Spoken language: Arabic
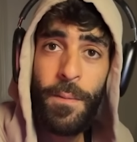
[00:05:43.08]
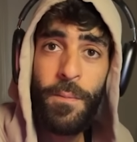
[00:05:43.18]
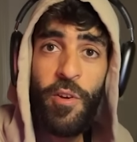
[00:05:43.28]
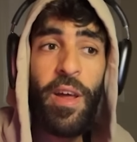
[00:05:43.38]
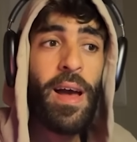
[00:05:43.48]

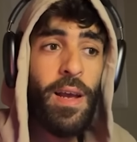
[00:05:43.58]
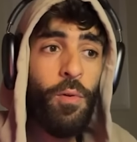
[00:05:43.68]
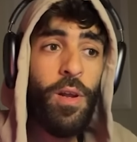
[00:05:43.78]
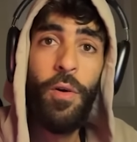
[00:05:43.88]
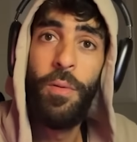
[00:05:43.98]
ترى
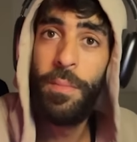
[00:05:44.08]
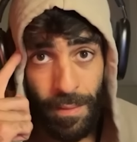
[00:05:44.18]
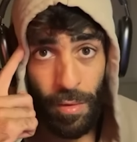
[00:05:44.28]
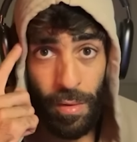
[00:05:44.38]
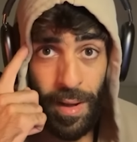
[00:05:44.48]
ليهم
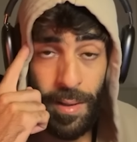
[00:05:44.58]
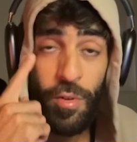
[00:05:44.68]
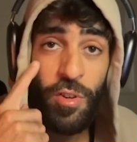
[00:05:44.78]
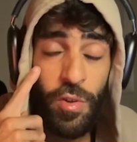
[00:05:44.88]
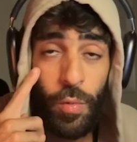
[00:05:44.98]
خدموا
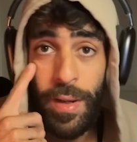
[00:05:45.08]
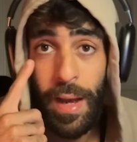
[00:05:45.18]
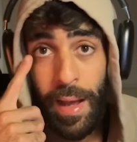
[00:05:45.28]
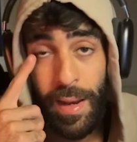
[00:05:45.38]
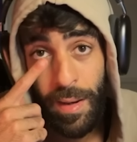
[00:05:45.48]
شي شويه
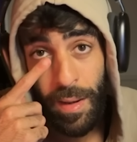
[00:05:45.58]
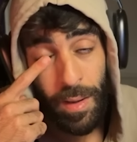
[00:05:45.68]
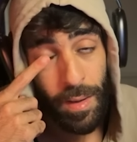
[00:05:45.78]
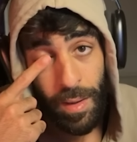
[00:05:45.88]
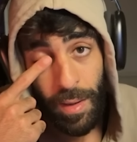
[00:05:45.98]
عقل
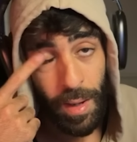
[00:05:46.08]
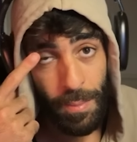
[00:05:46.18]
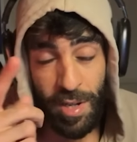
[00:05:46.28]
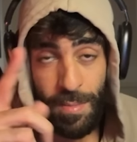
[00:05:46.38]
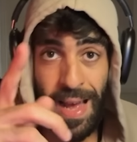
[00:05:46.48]
راه
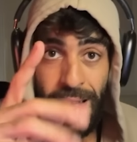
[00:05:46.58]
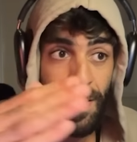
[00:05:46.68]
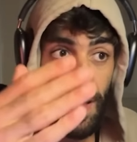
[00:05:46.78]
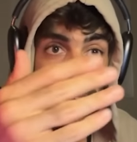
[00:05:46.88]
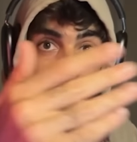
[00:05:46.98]
ماشي ما
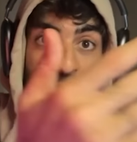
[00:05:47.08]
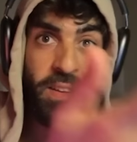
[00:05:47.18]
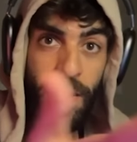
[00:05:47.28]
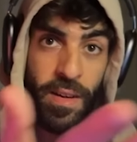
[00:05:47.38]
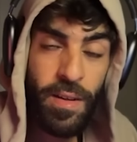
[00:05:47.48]
حاز حاز
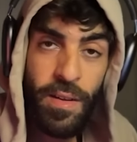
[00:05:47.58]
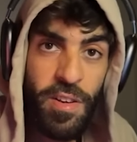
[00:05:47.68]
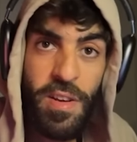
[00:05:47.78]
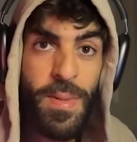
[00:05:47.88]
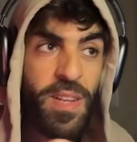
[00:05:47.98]
دينك
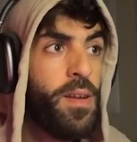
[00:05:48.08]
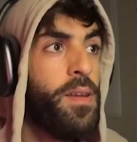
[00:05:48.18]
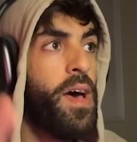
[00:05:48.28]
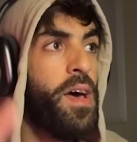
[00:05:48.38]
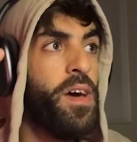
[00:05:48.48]
شنو
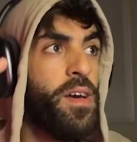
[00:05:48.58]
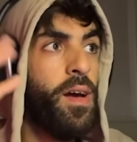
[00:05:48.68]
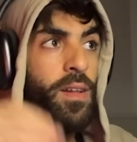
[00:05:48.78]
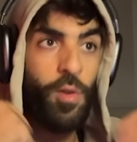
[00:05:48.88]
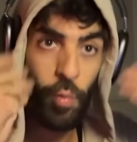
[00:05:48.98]
مثلا
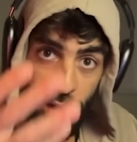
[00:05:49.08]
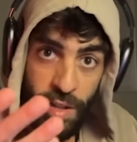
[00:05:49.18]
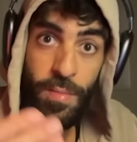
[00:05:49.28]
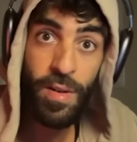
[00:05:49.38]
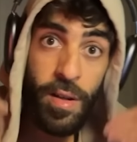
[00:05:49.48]
انايا
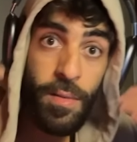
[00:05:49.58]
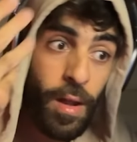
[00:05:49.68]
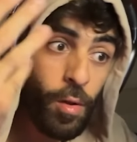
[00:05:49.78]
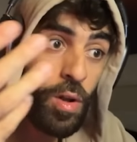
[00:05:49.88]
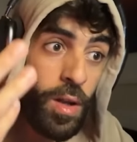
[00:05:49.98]
دويت من
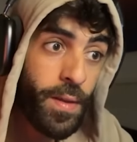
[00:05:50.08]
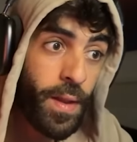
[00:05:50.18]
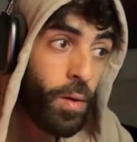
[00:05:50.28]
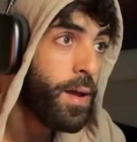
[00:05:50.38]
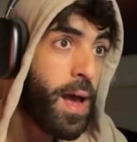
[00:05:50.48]
هذوك اللي
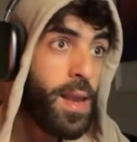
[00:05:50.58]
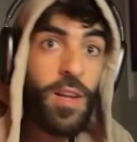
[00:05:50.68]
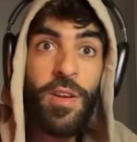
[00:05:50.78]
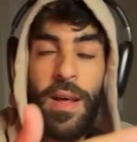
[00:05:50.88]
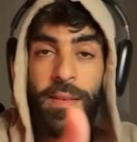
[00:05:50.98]
هضره
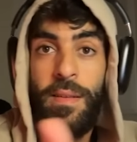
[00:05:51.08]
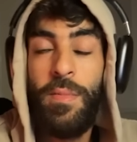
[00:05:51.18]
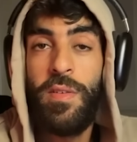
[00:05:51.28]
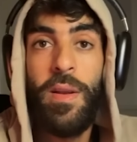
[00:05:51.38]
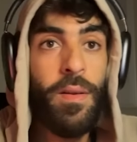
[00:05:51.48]
علاش نحسد
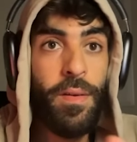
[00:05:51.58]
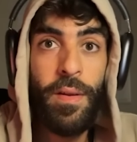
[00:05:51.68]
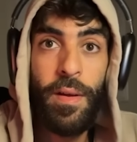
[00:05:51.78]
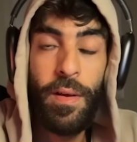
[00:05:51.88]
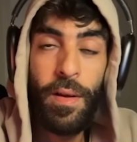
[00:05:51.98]
مثلا
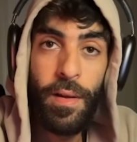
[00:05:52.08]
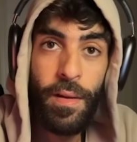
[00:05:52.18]
آه،